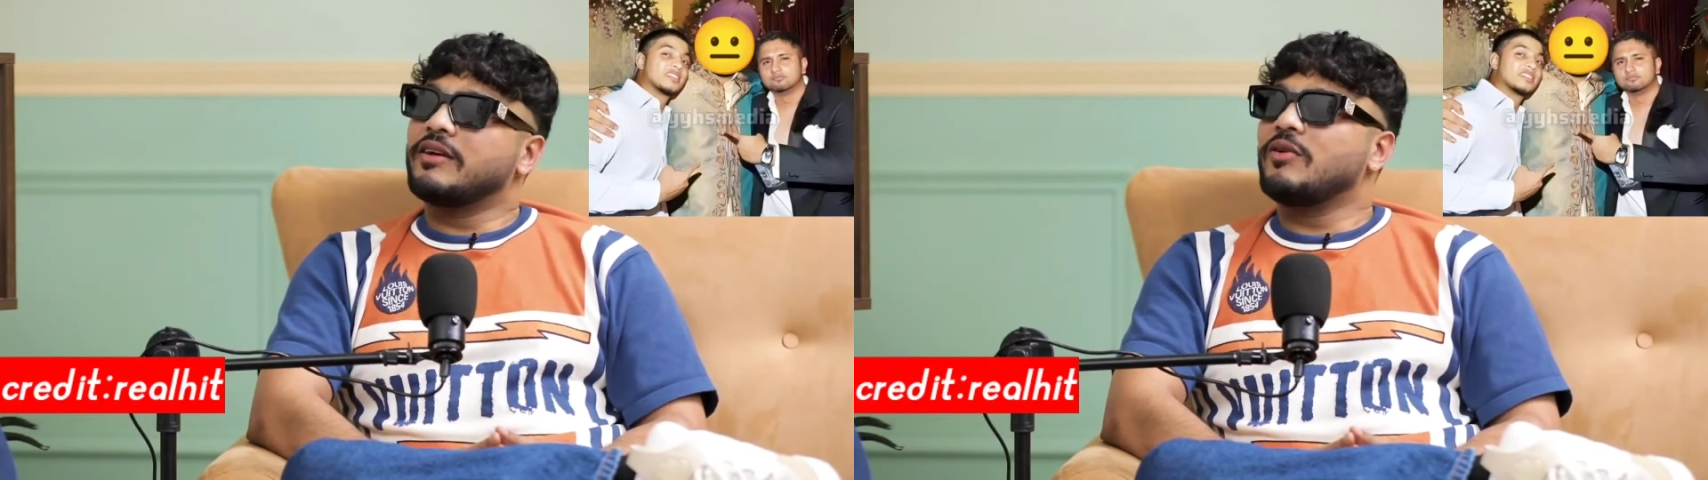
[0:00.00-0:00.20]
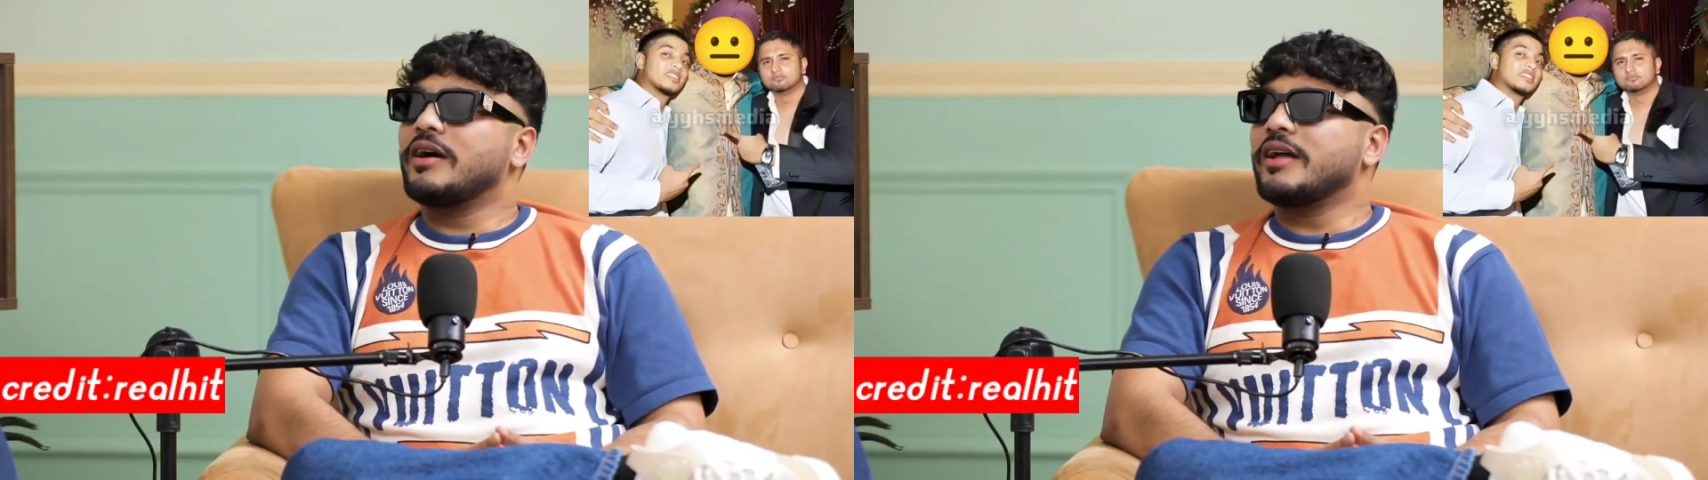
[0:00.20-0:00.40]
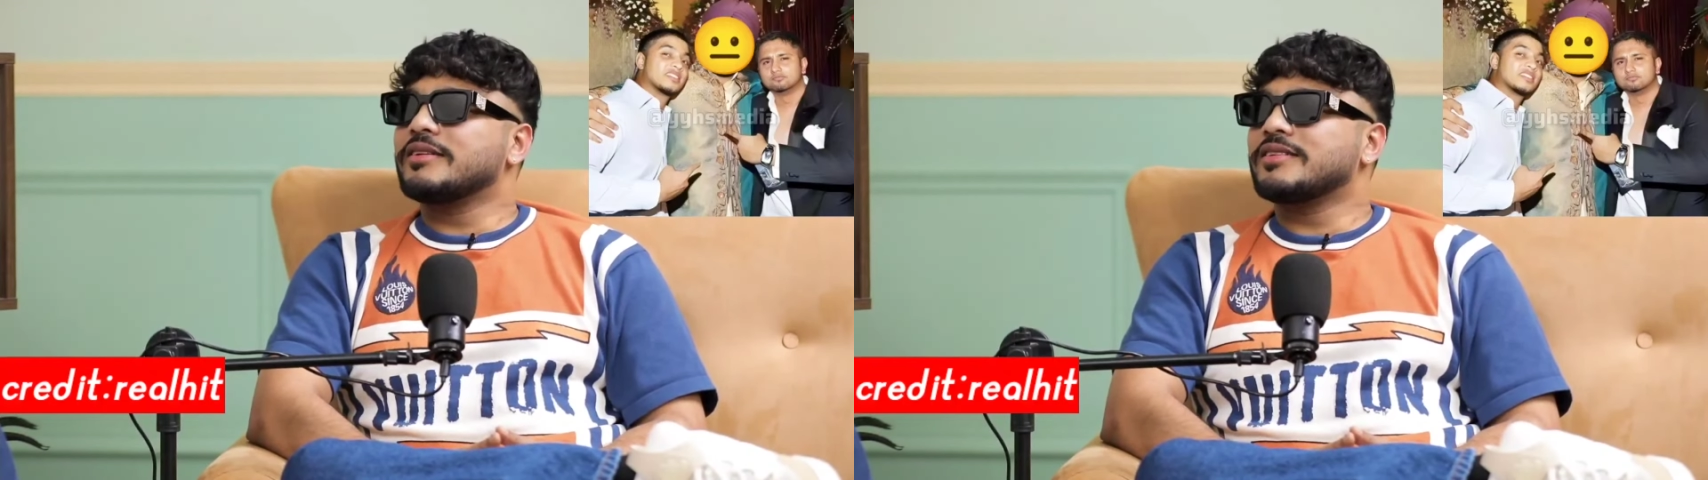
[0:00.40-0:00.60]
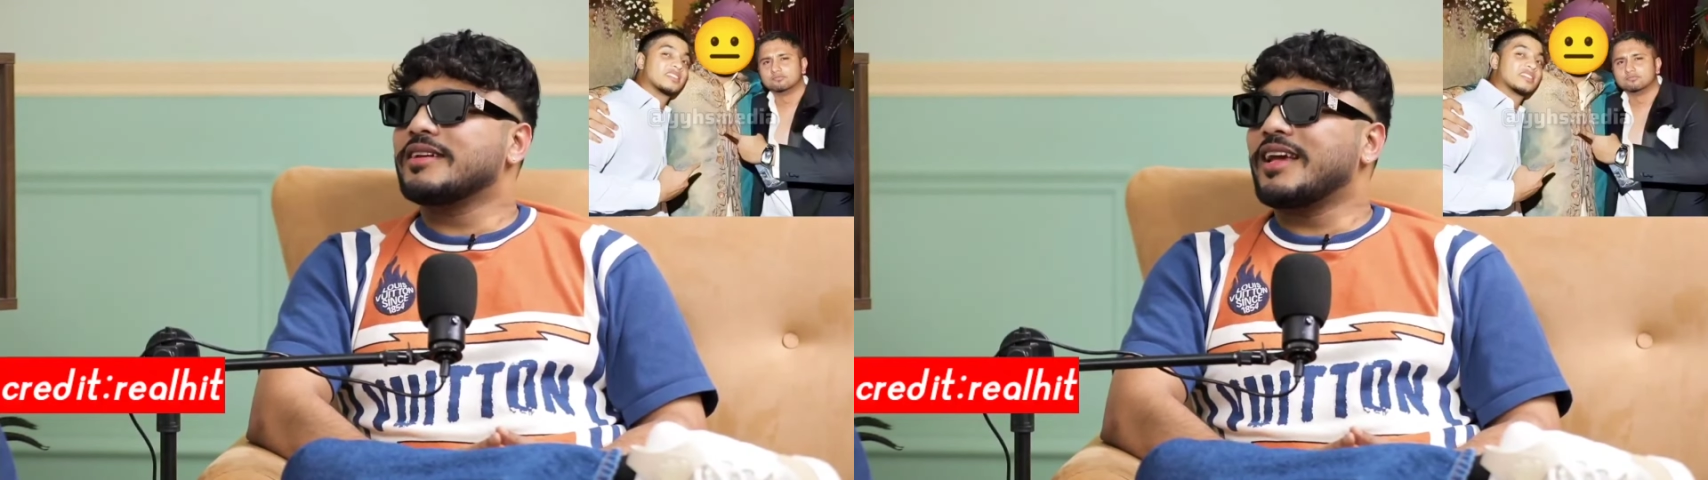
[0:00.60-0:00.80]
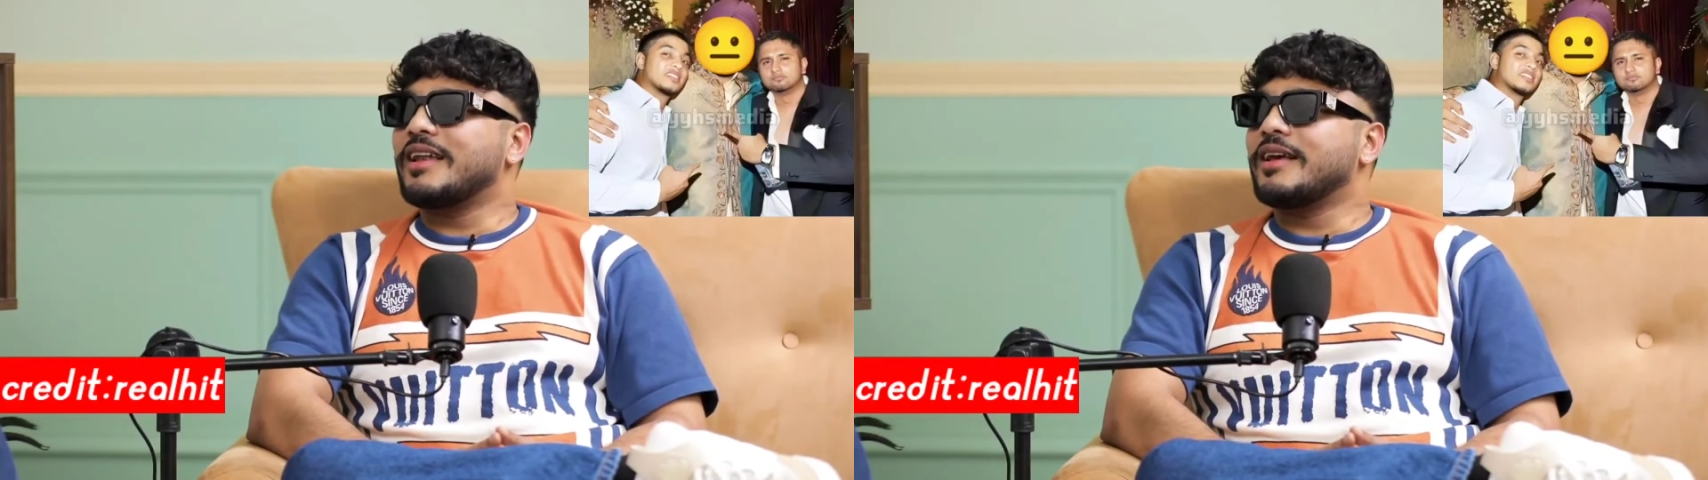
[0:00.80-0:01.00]
देखो आगे
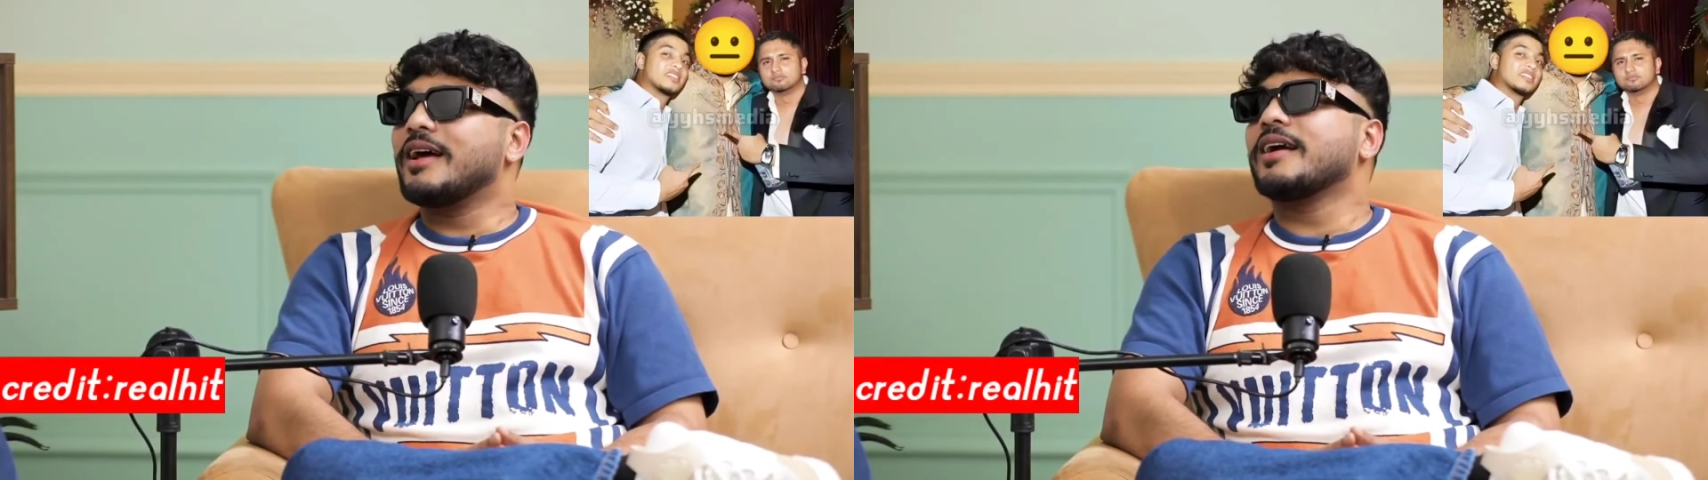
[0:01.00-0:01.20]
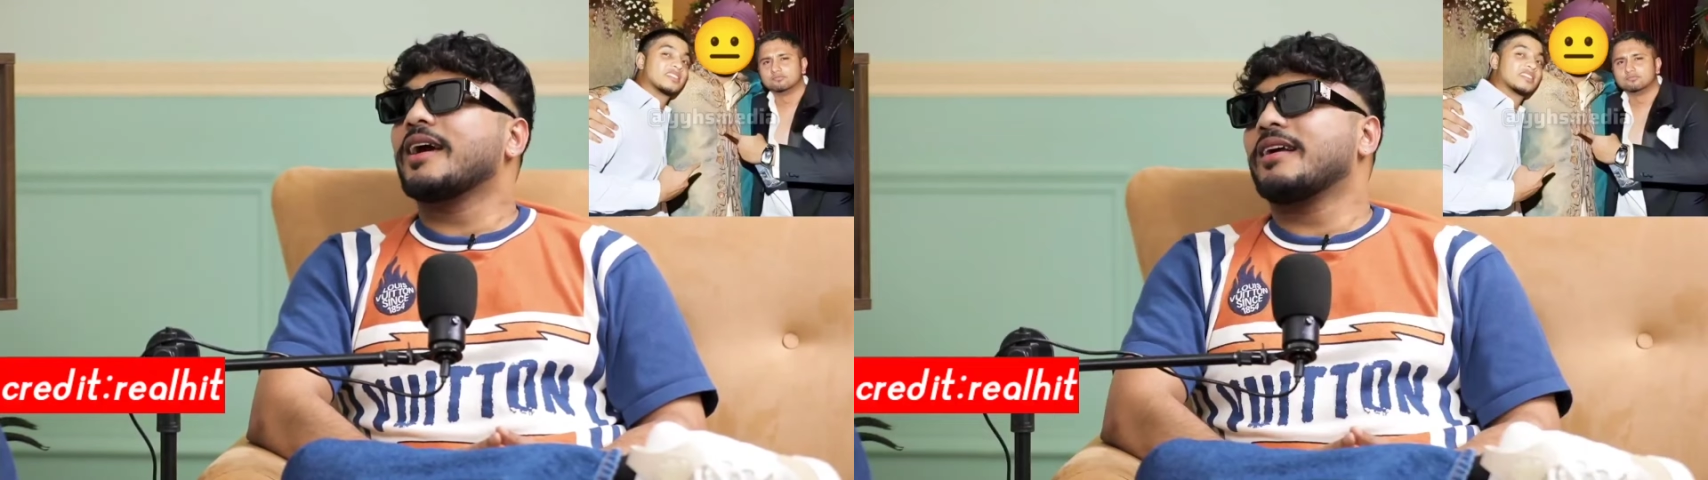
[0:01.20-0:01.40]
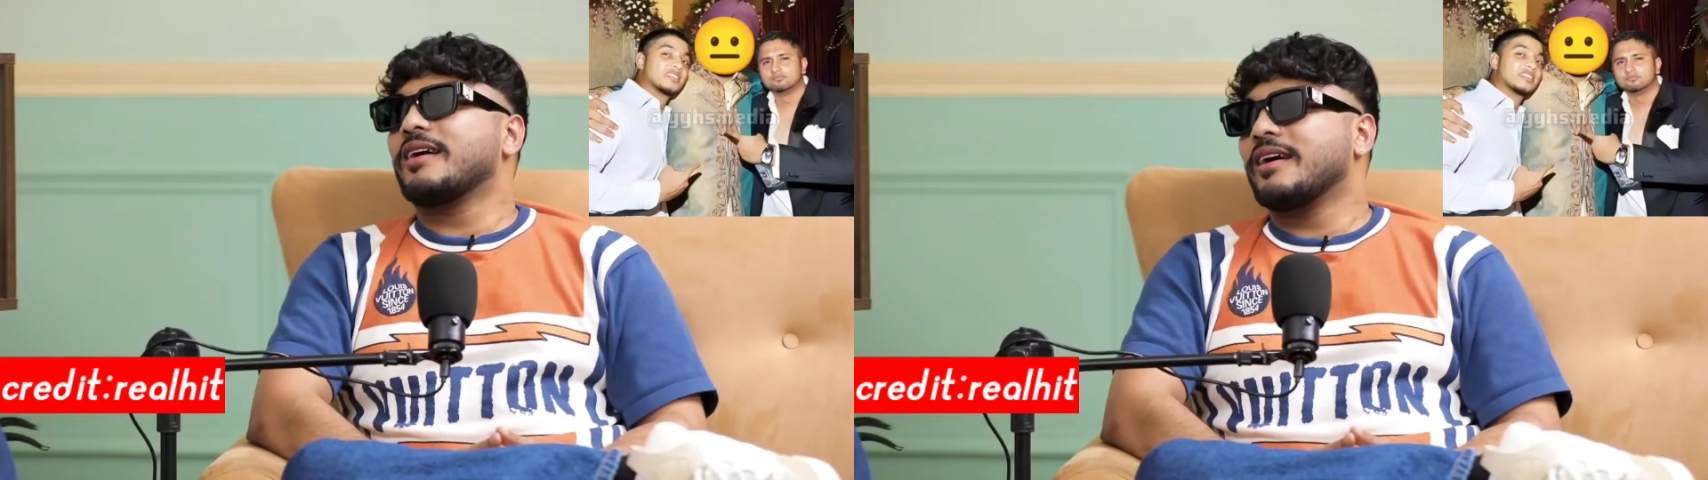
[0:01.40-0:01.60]
किसने क्या लिखा क्या